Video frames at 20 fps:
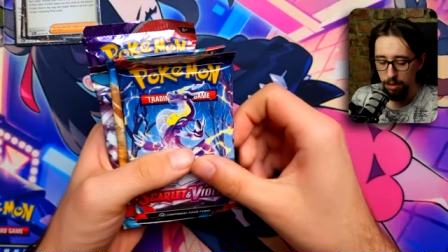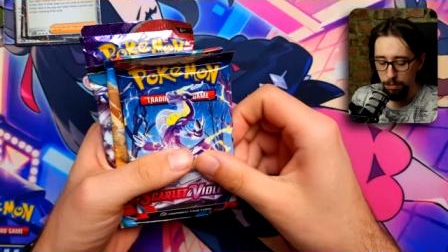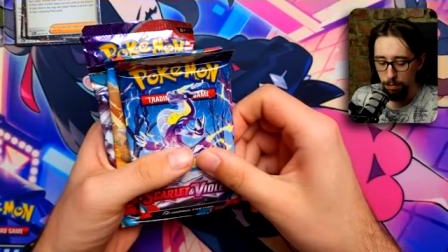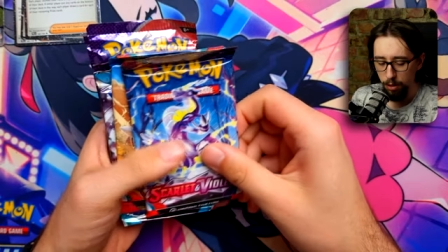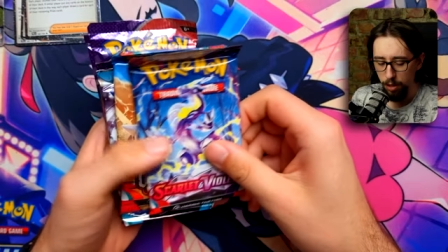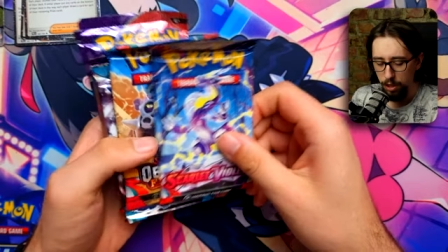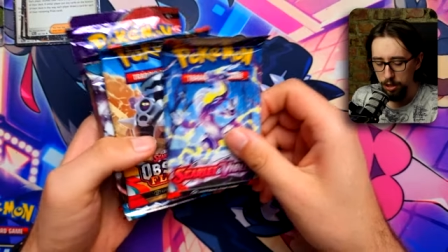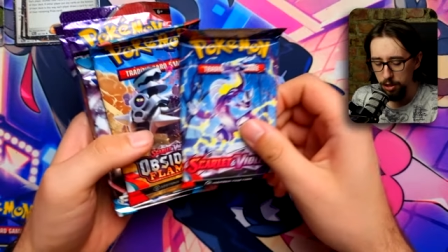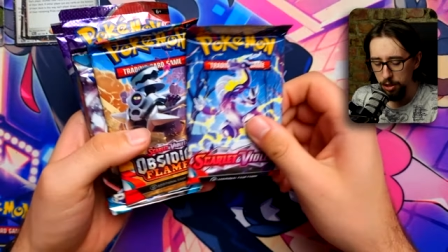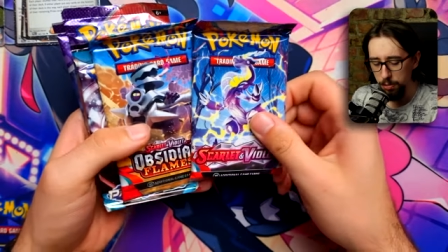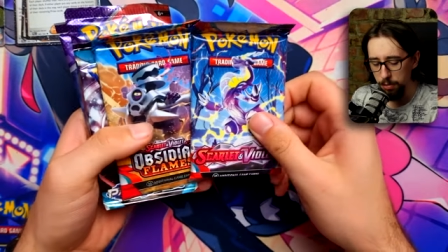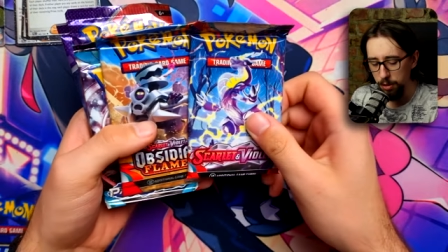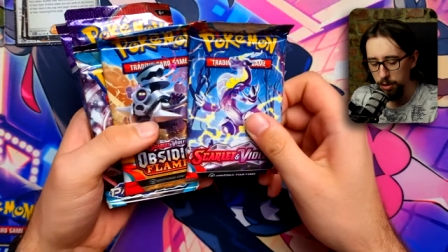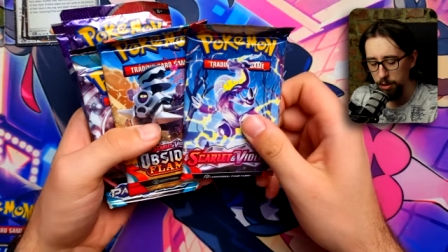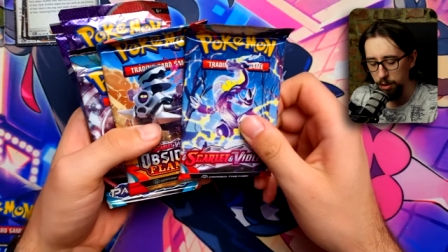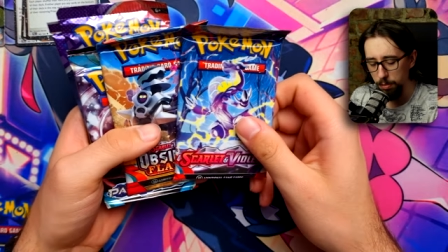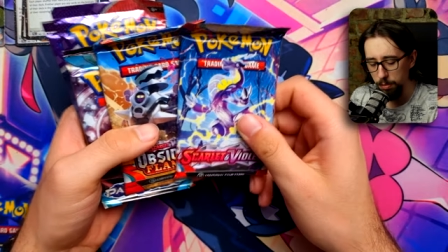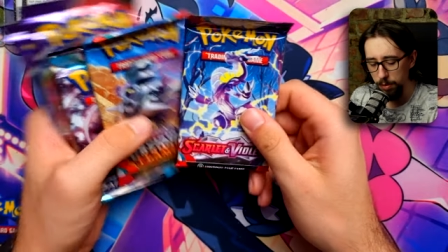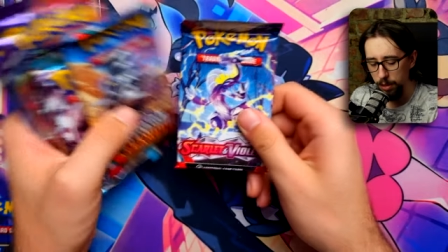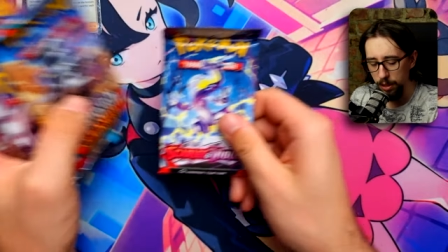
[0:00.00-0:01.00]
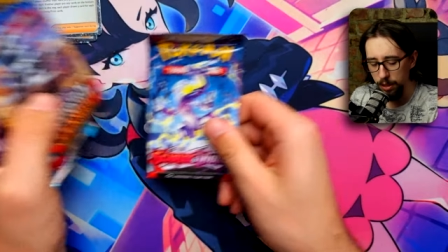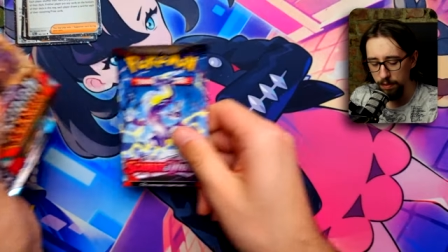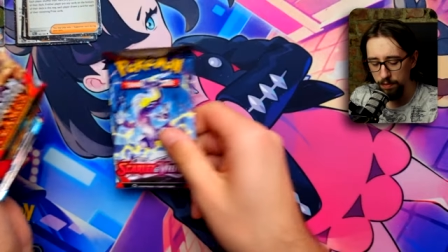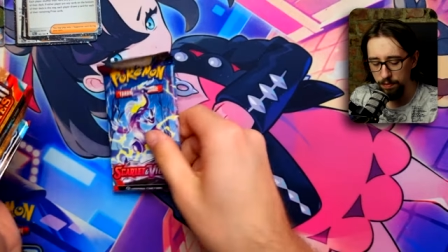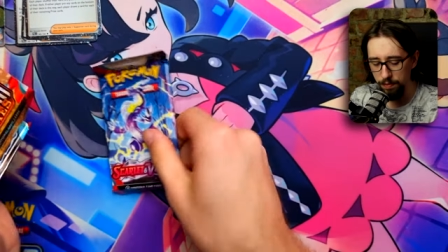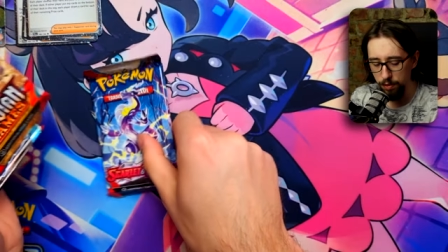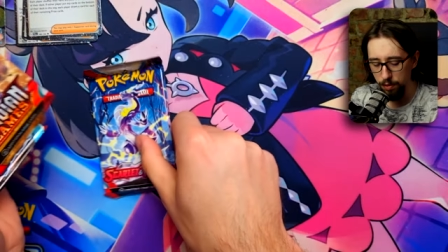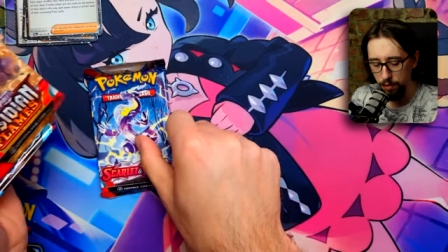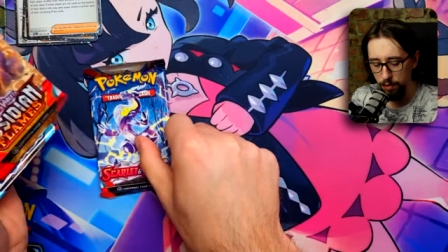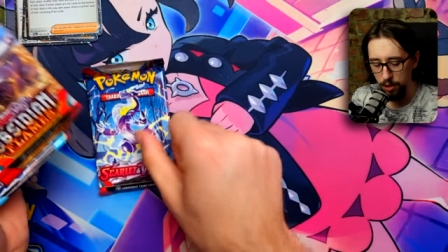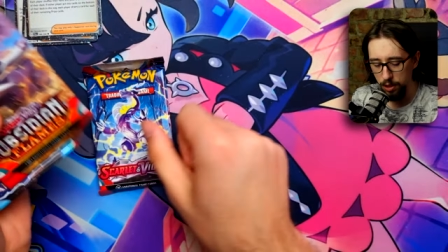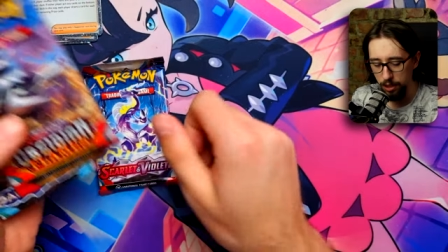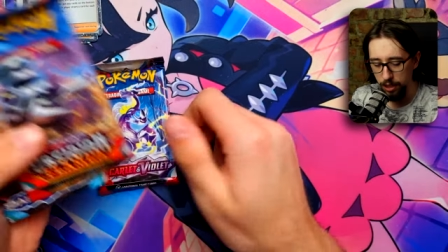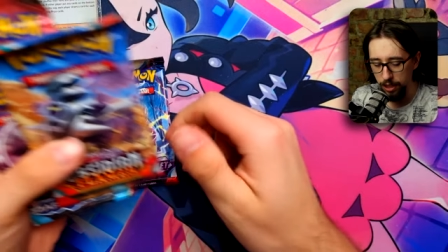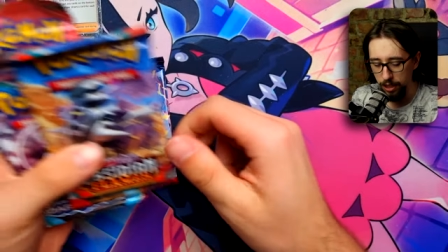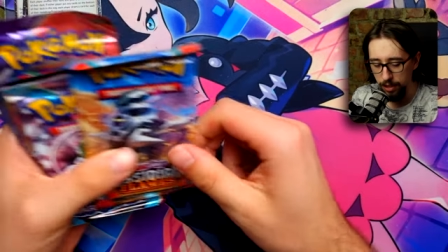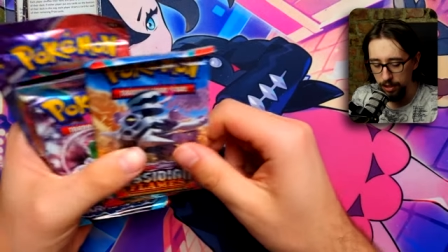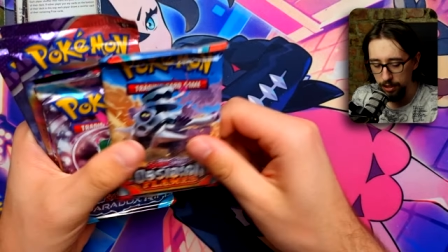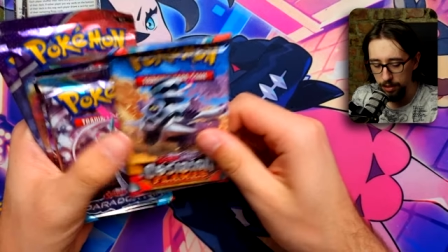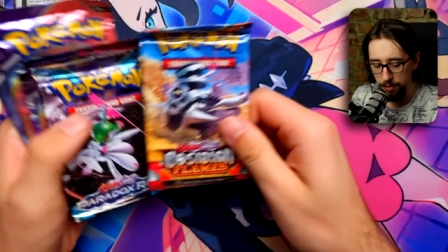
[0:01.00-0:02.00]
Polecimy sobie
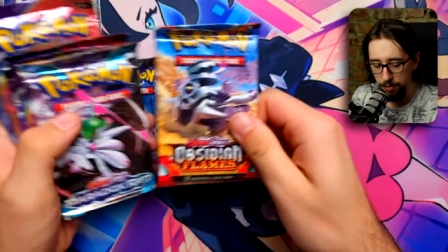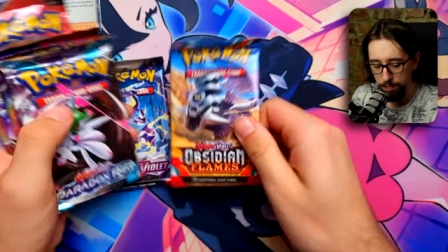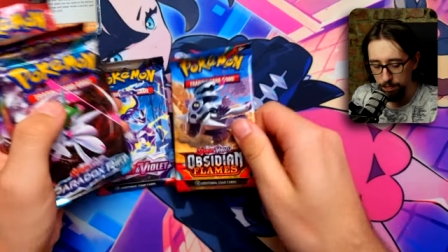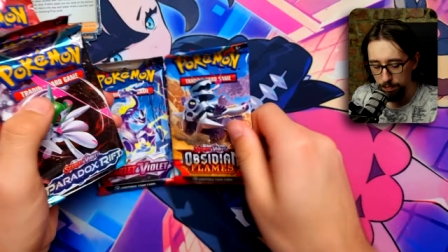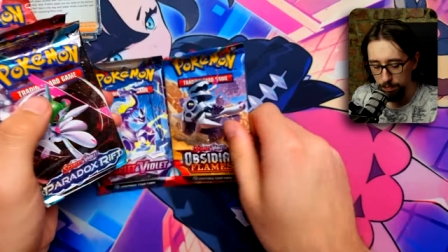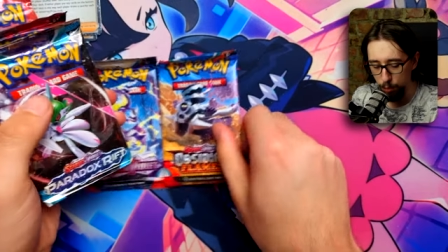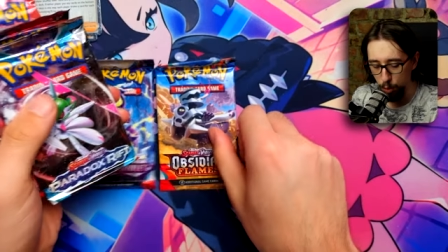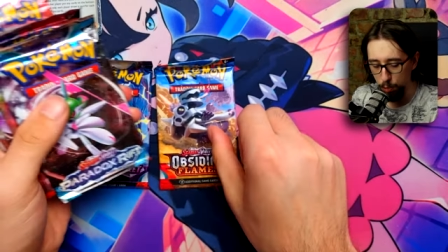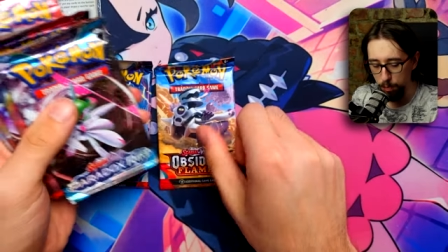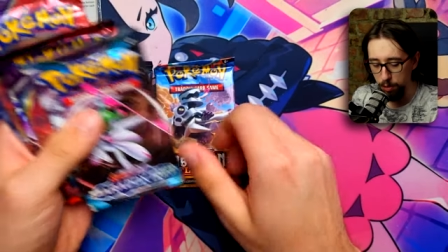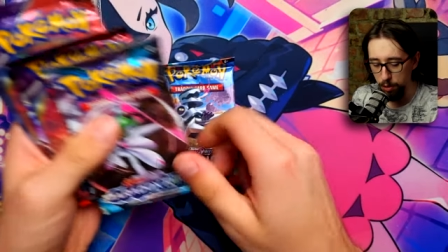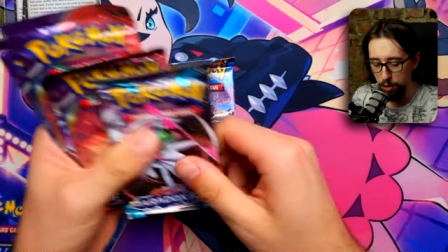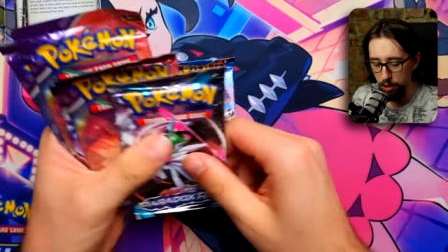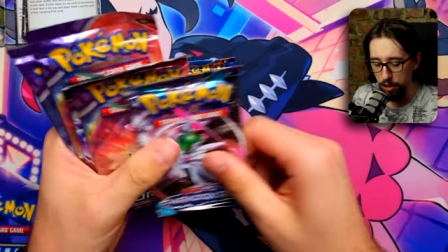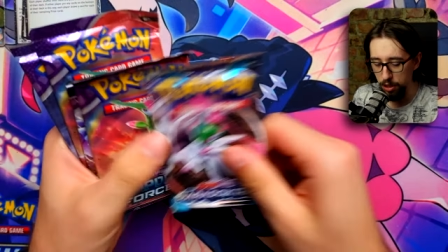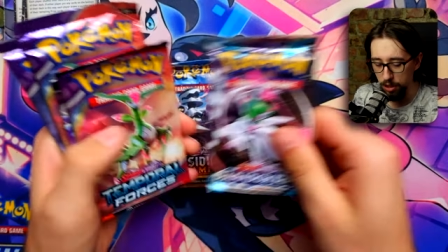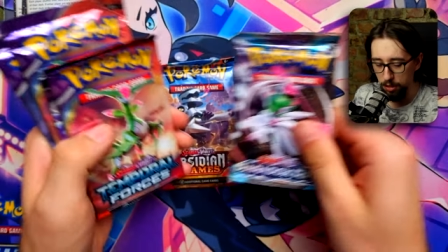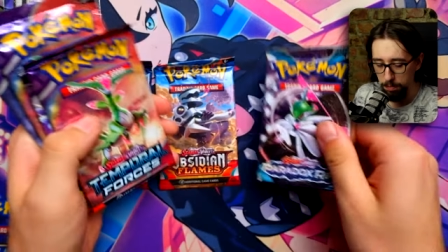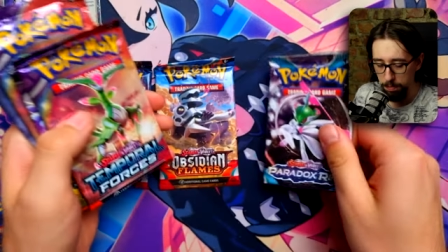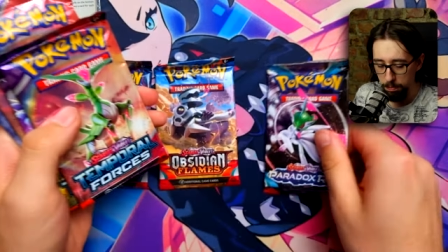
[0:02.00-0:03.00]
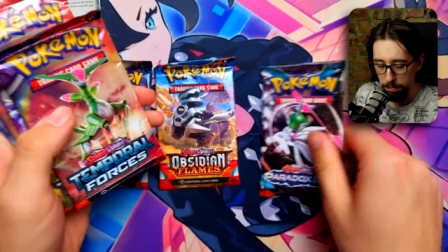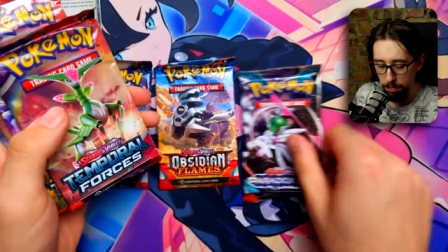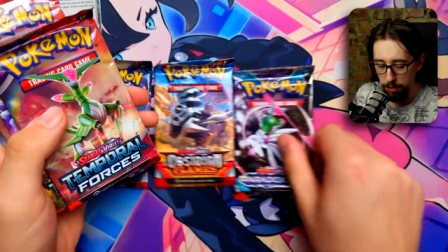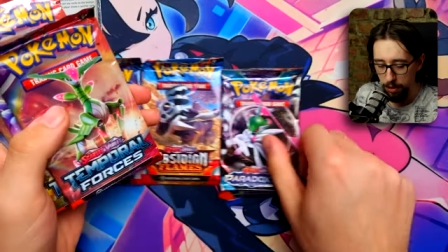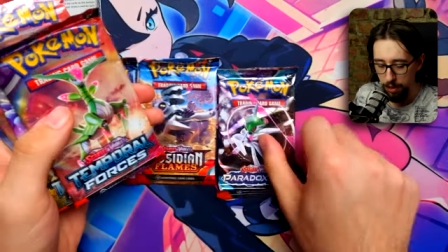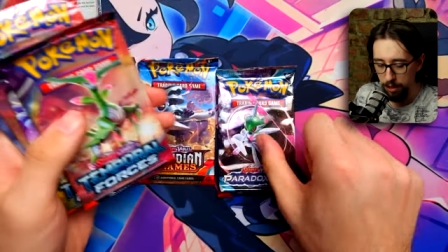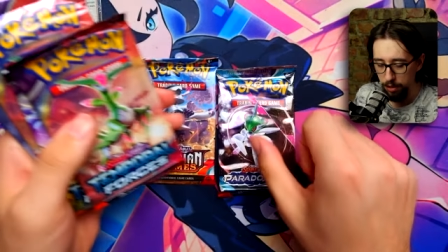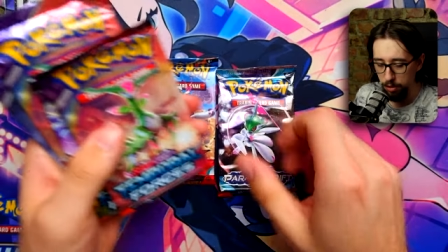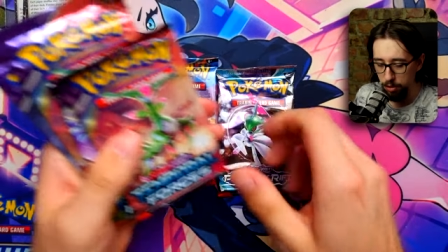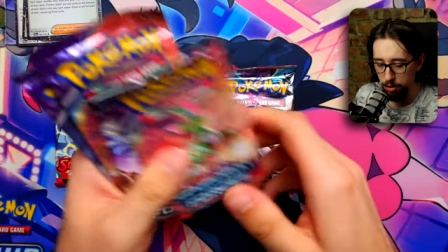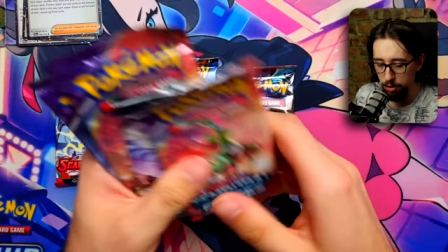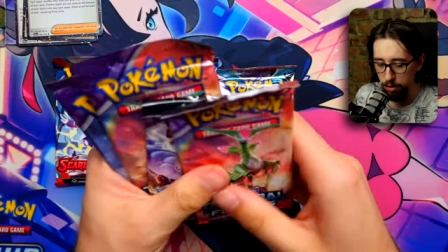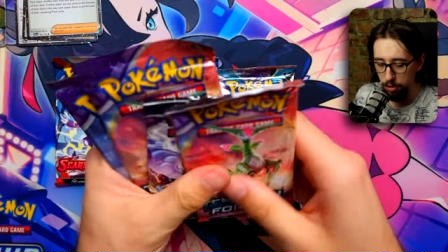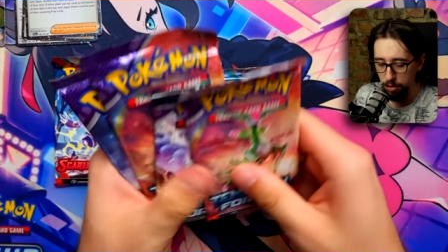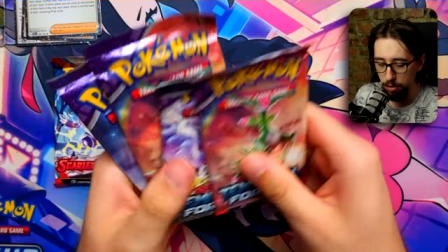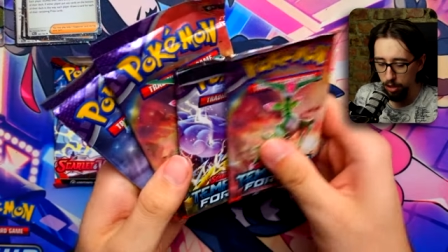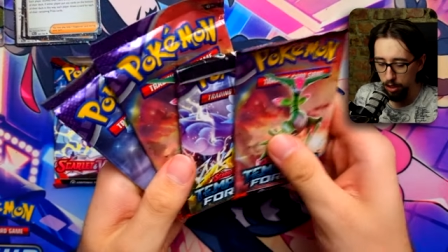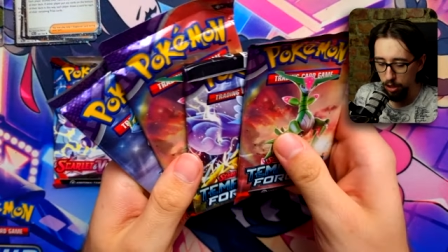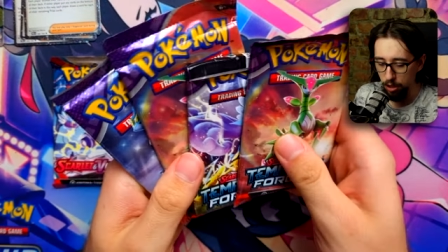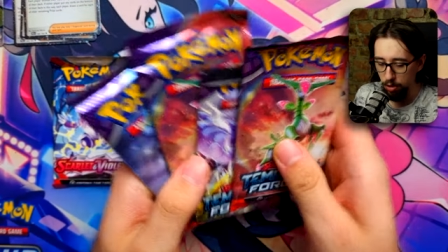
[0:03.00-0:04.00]
Scarlet, Obsidian, Paradox.